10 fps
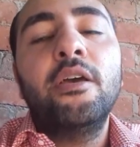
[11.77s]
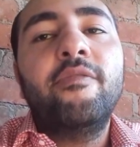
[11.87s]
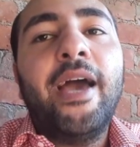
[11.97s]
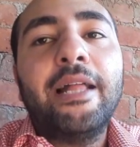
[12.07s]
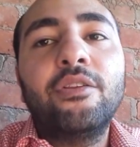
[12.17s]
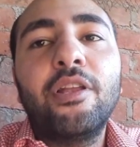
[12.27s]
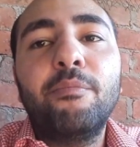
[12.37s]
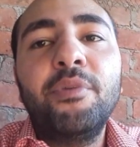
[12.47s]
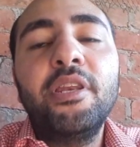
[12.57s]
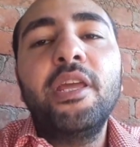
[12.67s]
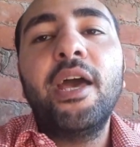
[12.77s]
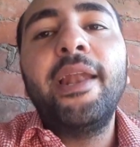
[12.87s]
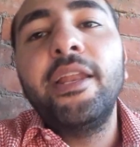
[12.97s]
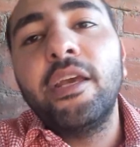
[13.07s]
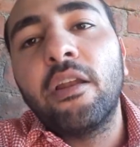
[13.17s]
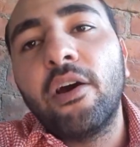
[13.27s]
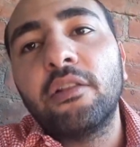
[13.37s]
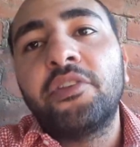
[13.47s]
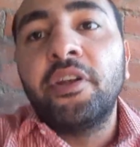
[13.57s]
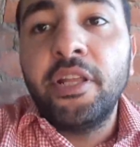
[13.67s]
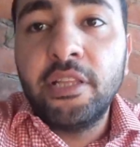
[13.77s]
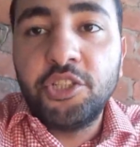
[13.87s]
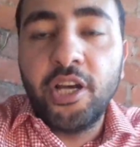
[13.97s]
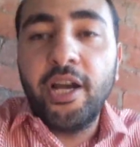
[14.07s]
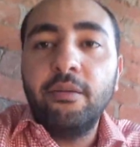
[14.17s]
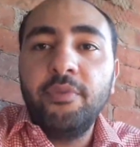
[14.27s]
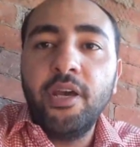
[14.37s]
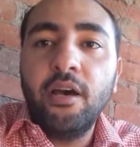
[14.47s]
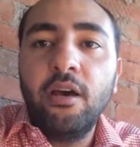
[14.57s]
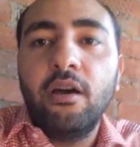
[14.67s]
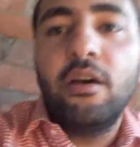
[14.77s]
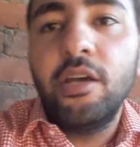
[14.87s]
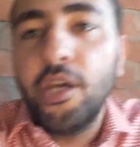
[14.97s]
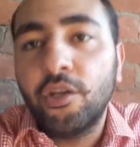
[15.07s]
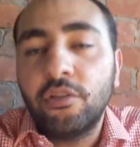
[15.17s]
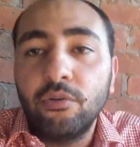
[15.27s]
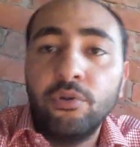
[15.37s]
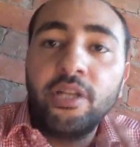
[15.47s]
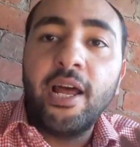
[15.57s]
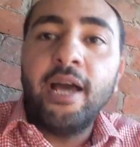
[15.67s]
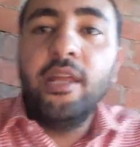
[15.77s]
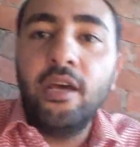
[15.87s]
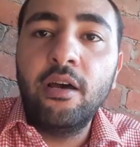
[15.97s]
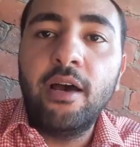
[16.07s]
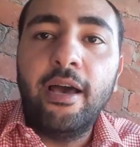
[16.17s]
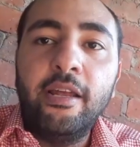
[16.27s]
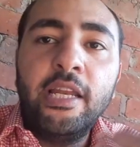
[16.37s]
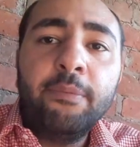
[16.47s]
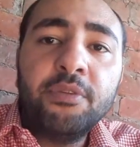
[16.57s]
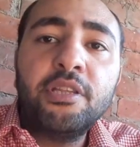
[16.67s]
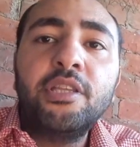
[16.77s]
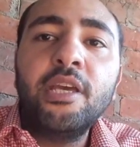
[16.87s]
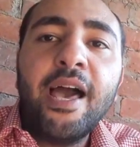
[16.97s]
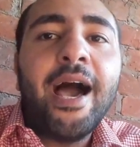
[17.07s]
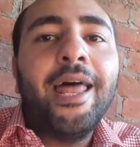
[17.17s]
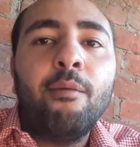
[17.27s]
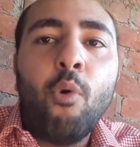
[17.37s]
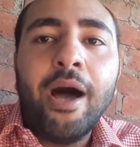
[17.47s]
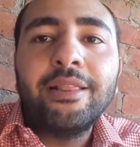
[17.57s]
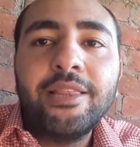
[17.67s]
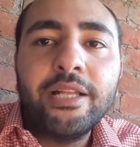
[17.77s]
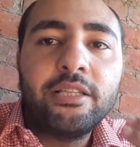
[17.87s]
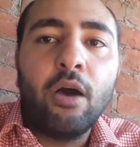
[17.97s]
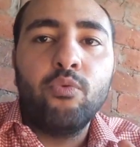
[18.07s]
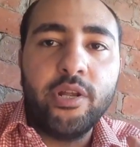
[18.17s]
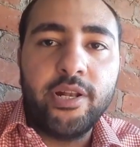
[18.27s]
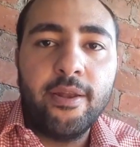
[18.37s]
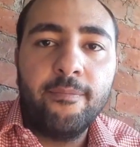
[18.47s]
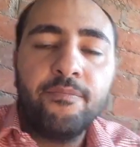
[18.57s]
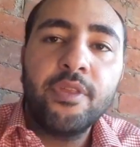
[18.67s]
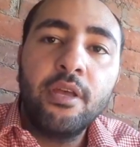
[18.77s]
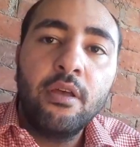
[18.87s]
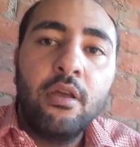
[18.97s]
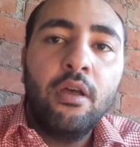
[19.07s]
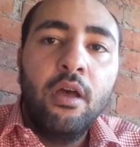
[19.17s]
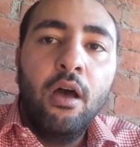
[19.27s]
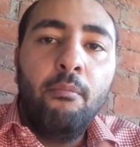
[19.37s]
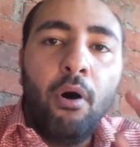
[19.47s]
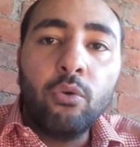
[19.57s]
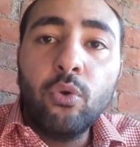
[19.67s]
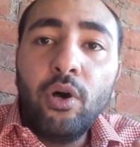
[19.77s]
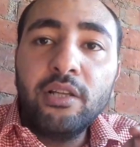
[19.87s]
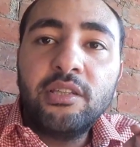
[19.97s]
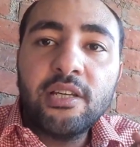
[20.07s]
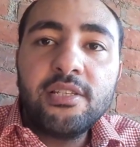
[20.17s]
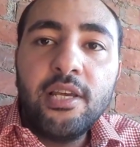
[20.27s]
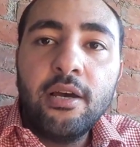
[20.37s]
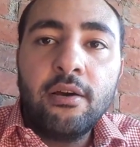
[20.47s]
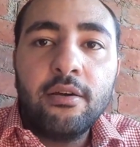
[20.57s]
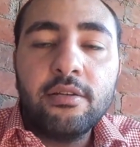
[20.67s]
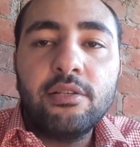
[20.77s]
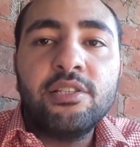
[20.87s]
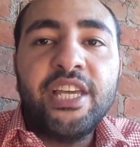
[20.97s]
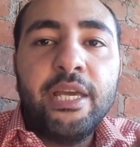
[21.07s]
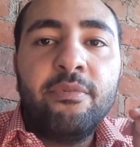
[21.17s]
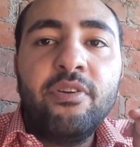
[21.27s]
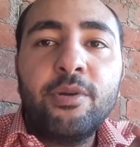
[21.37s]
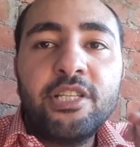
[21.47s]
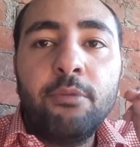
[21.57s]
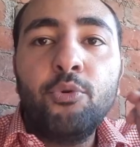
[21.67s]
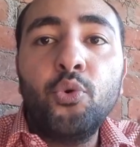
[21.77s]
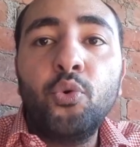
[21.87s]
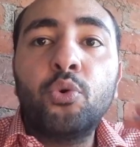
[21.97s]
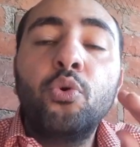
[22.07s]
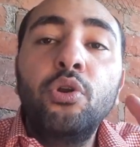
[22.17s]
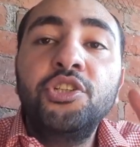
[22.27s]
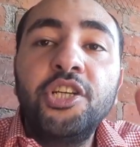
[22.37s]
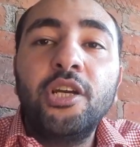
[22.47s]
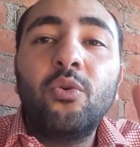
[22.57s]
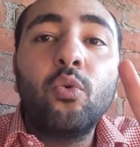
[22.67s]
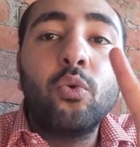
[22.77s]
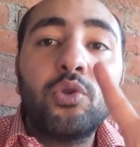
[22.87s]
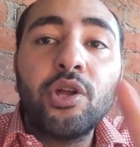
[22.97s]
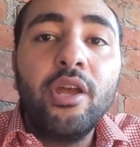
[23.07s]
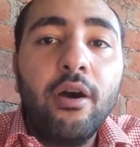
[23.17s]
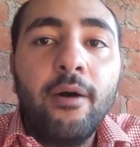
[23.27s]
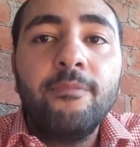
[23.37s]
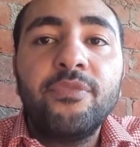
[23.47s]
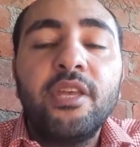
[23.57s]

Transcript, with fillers: في حد طلب مني قال لي الخلطة اللي أنت شغال بيها تقول لنا عليها اللي هي بتدي أعلى معدل تحويل موضوع التغذية زي ما في مثل بيقول كل شيء وله طريقة